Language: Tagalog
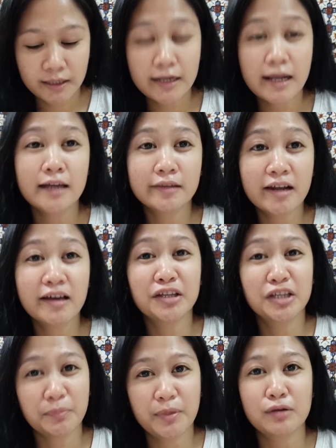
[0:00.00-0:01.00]
kailangan talaga
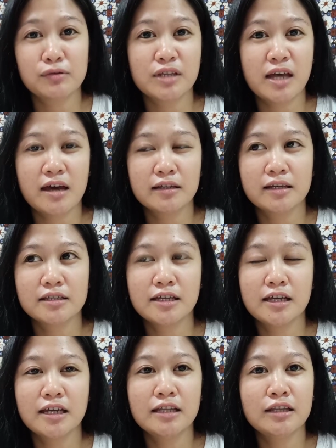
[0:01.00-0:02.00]
niyang parusahan
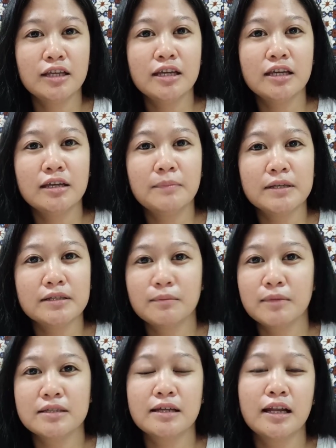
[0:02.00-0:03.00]
kasi hindi
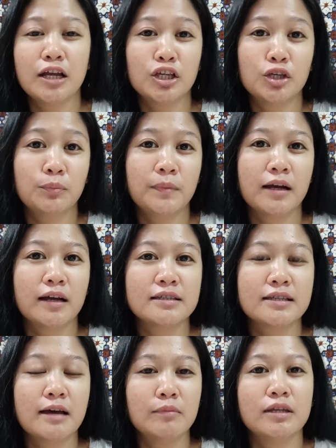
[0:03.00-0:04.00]
basta-basta lang yung
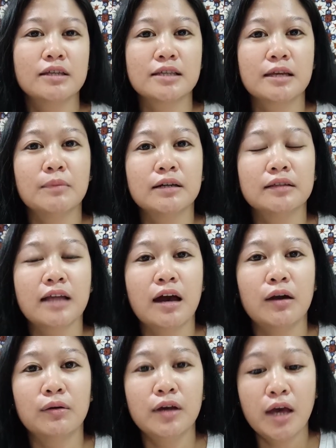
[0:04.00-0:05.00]
pagkasabi niya sa ibang
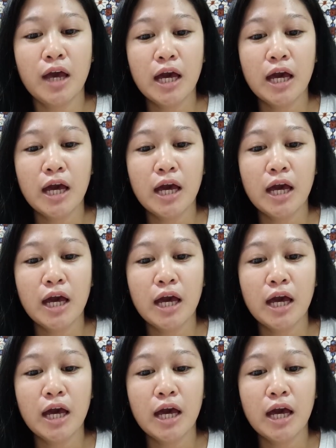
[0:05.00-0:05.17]
tao.